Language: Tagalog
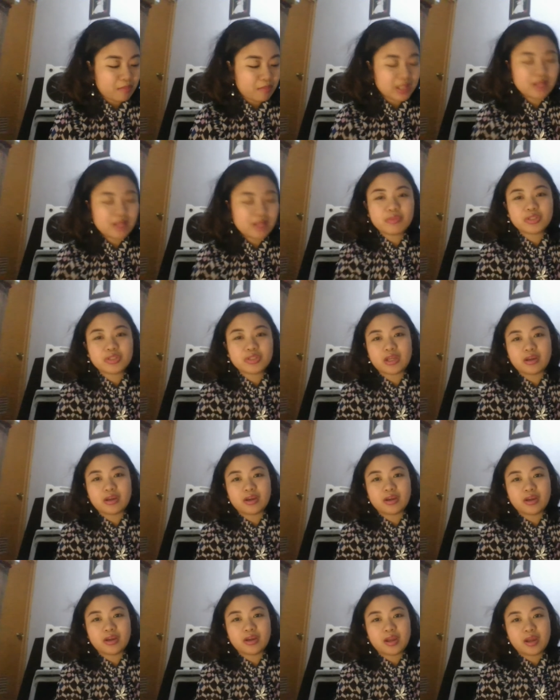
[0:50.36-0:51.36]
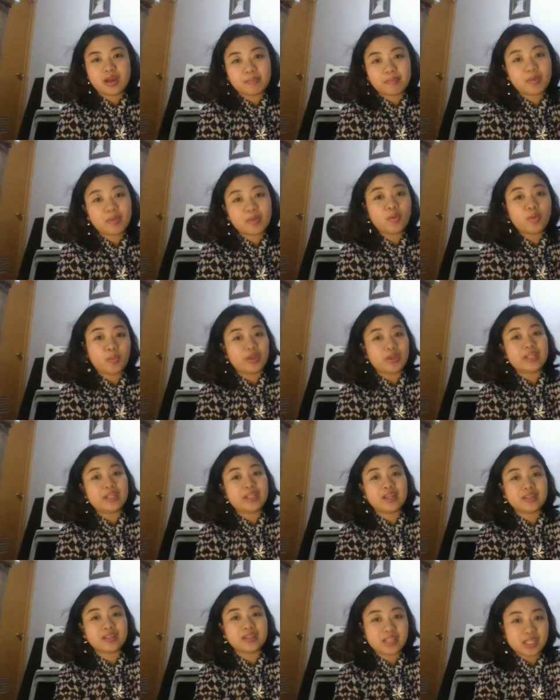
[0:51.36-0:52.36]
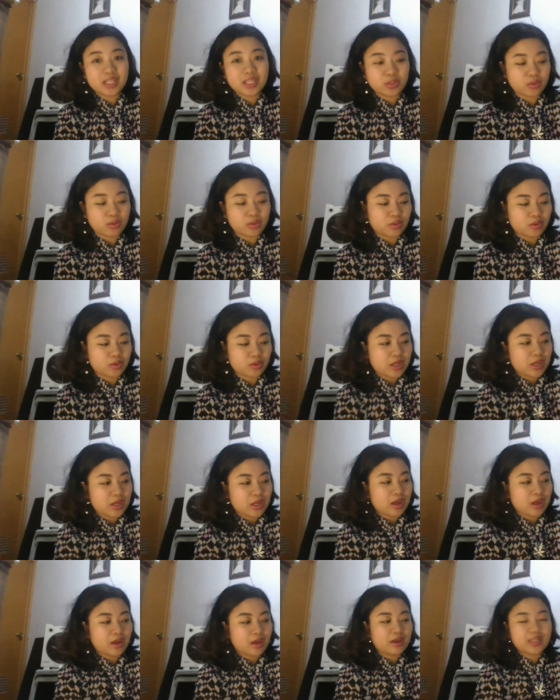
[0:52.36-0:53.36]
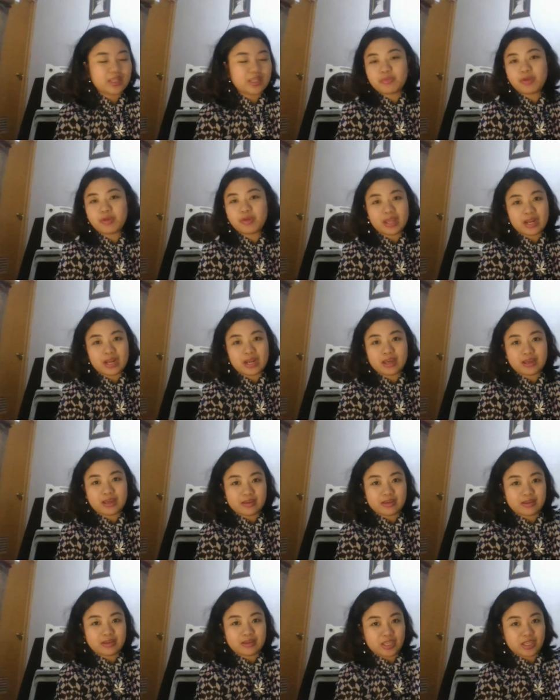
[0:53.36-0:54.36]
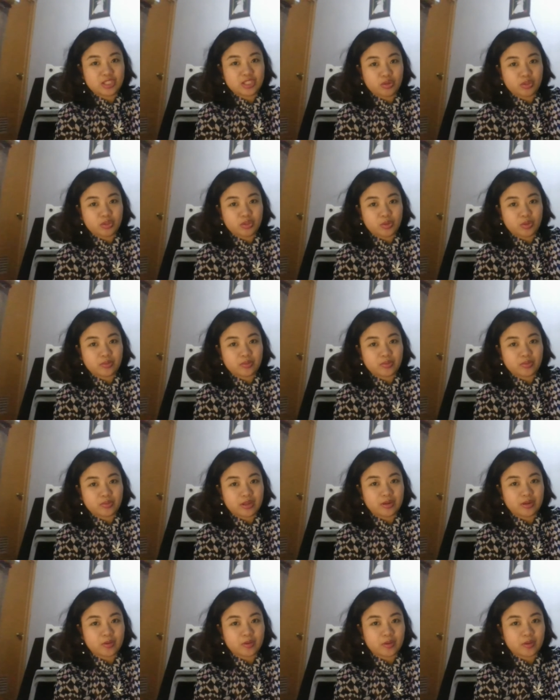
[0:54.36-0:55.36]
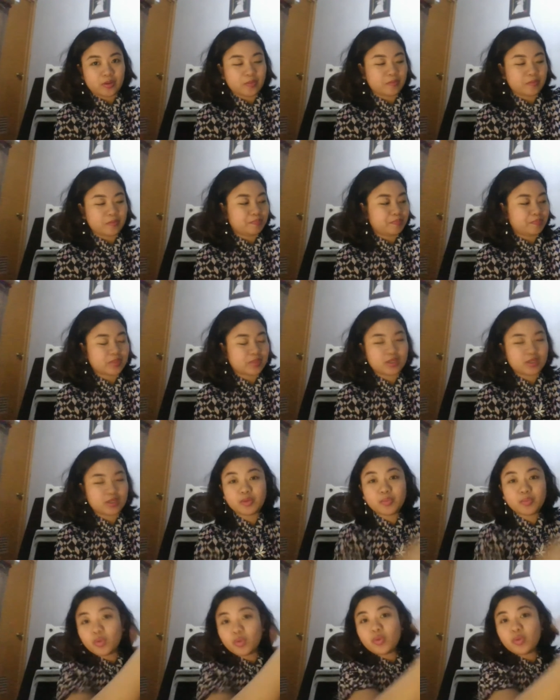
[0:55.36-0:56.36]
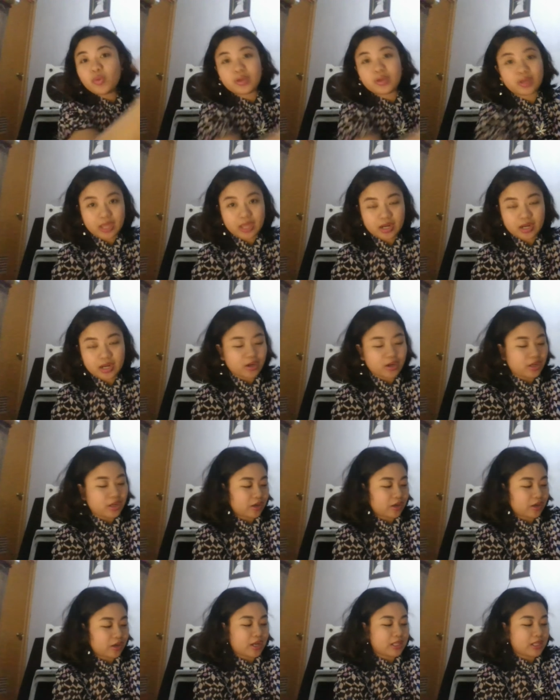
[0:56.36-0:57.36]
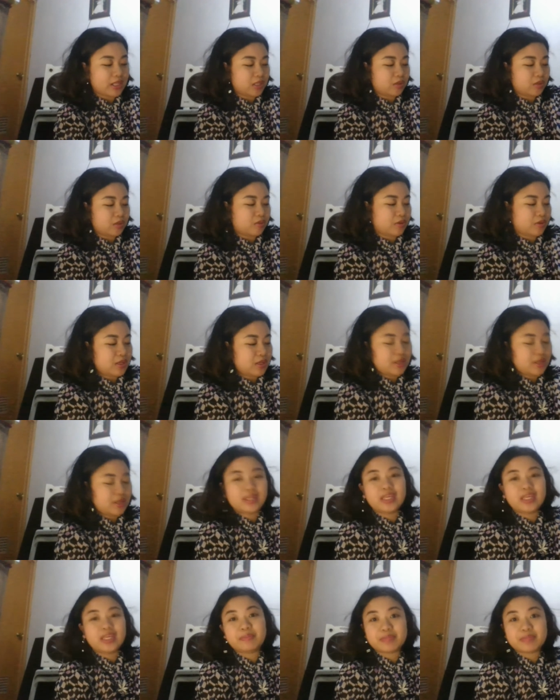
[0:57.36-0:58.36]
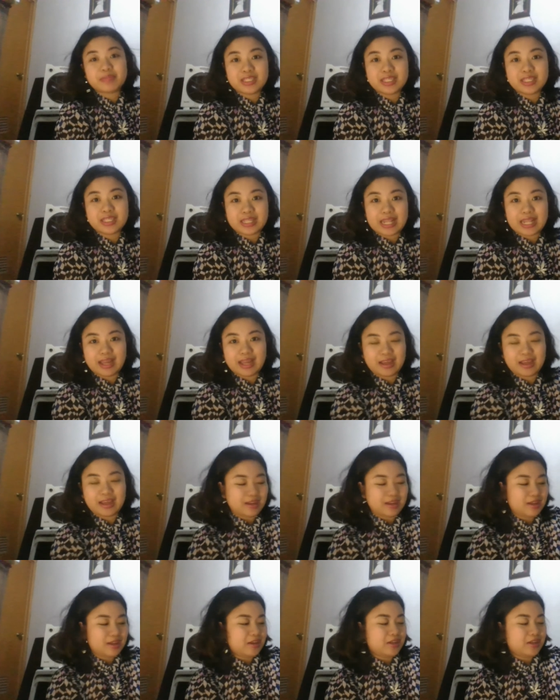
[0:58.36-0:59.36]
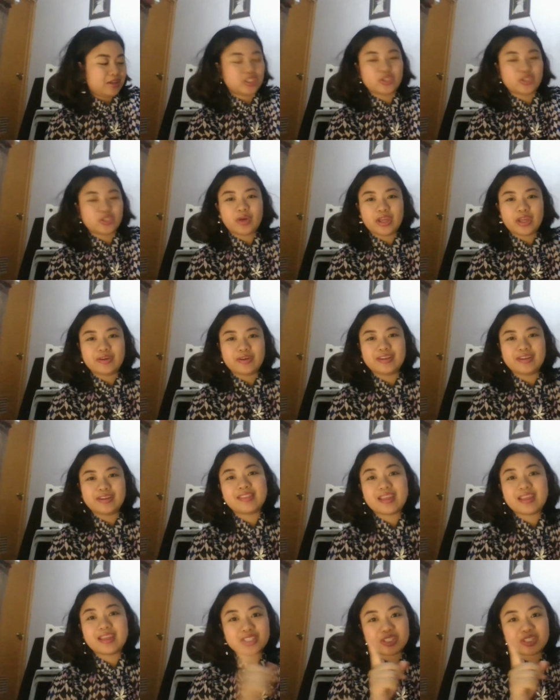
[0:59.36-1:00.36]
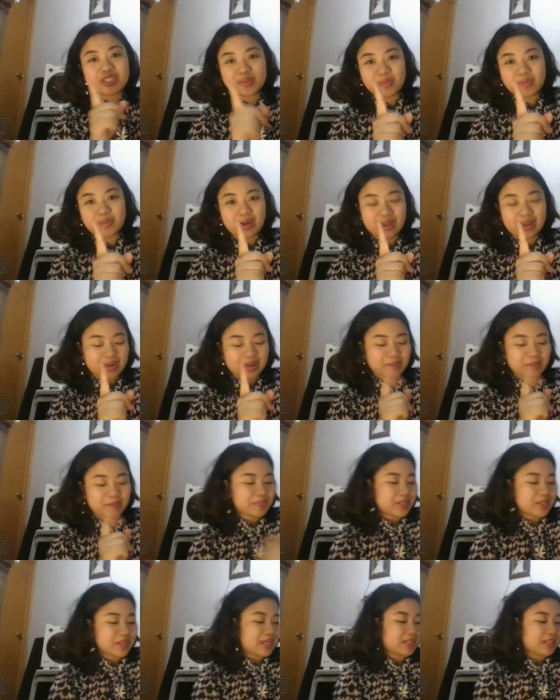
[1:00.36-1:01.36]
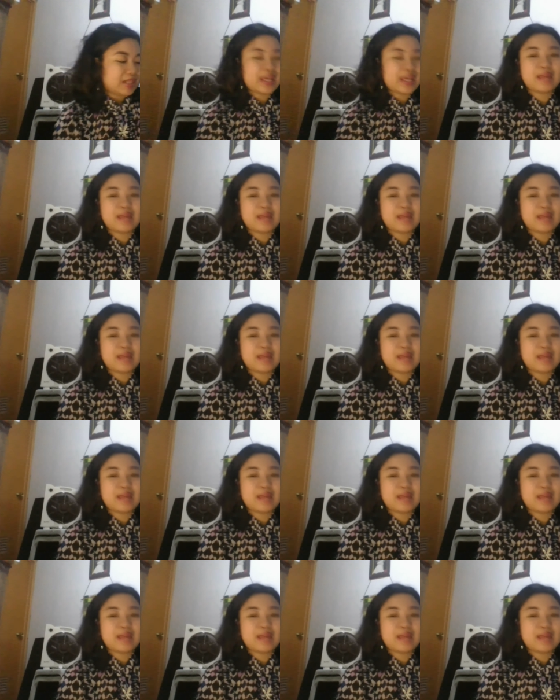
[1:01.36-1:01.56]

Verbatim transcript: pwede mo siyang paupuin lang dito uh, hindi mo kailangang isuot tong ano yung yung buong carrier kahit itong hip seat lang. So ayun, that's one. It